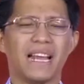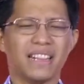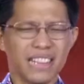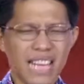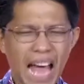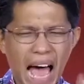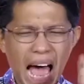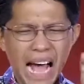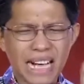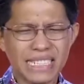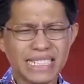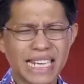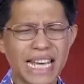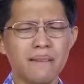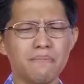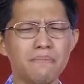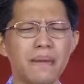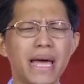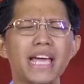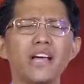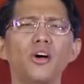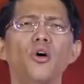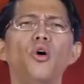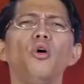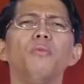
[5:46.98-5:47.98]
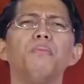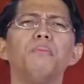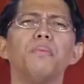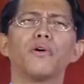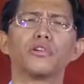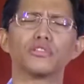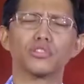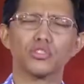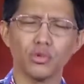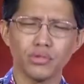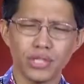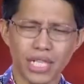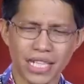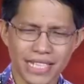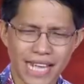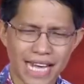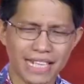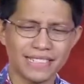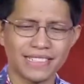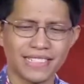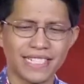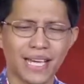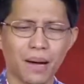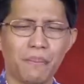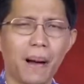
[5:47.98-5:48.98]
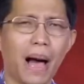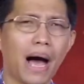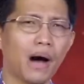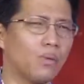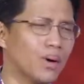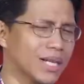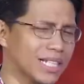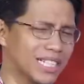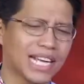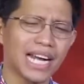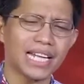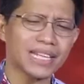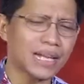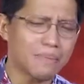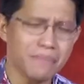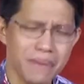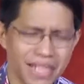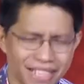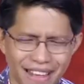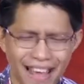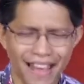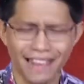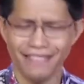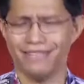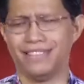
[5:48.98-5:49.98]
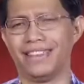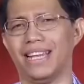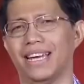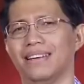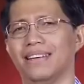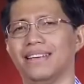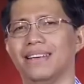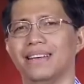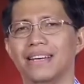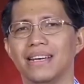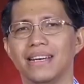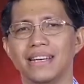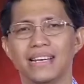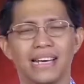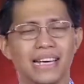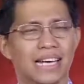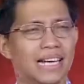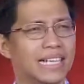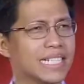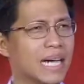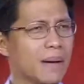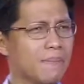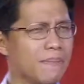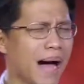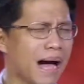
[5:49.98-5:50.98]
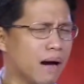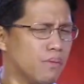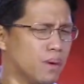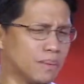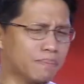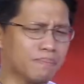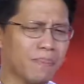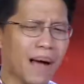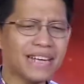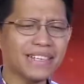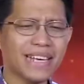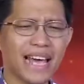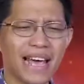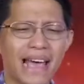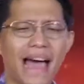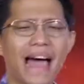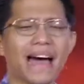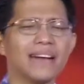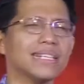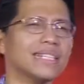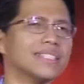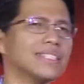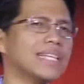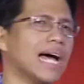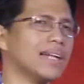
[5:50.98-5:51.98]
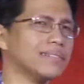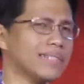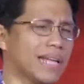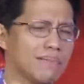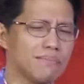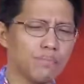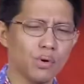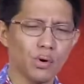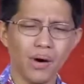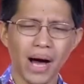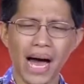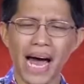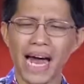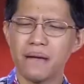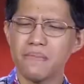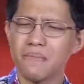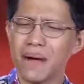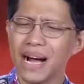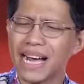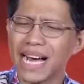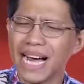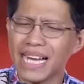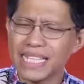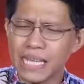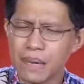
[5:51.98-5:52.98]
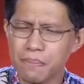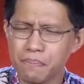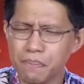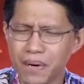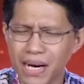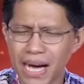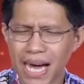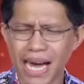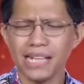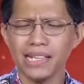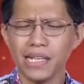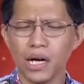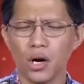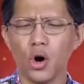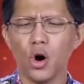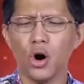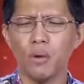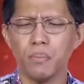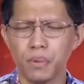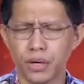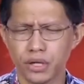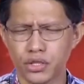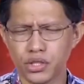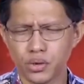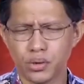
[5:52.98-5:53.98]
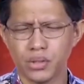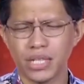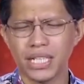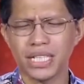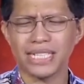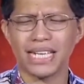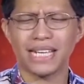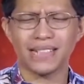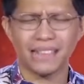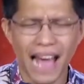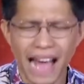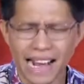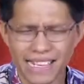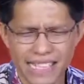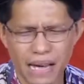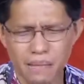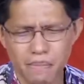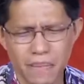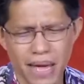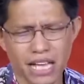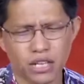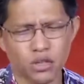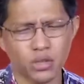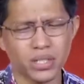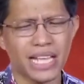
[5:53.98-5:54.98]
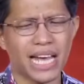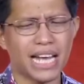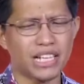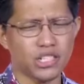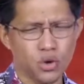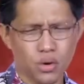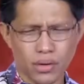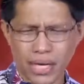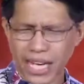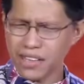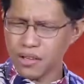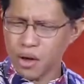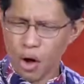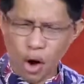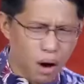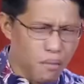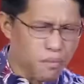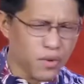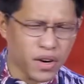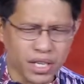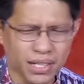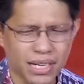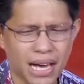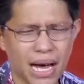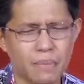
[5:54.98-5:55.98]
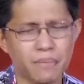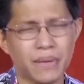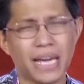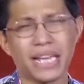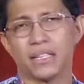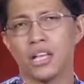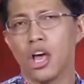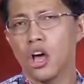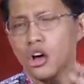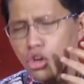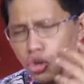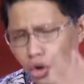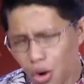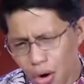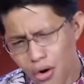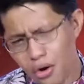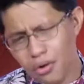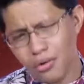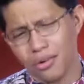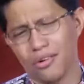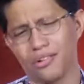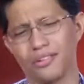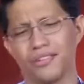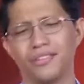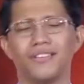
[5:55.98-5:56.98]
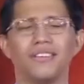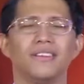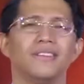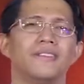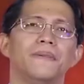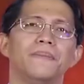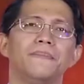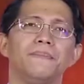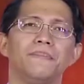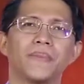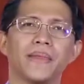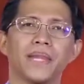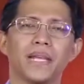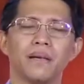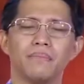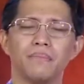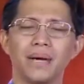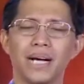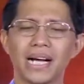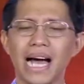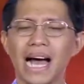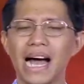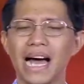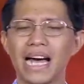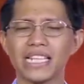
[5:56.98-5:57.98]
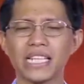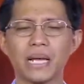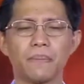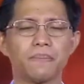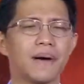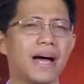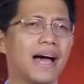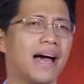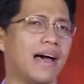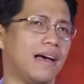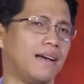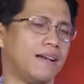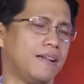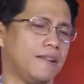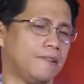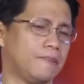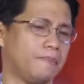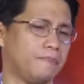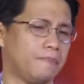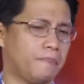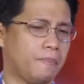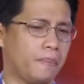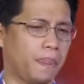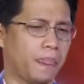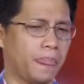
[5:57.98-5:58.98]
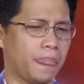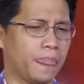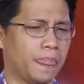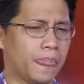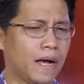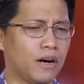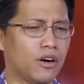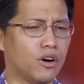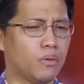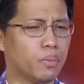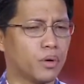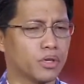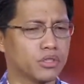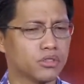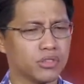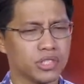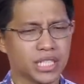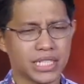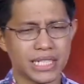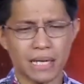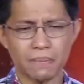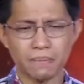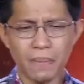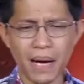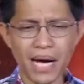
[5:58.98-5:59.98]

Laging may oportunidad sa bawat kalamidad. Sa bawat pangyayari sa ating buhay, maghanap ka ng opportunity. Laging meron yan. You can overcome it kung maghahanap ka ng oportunidad.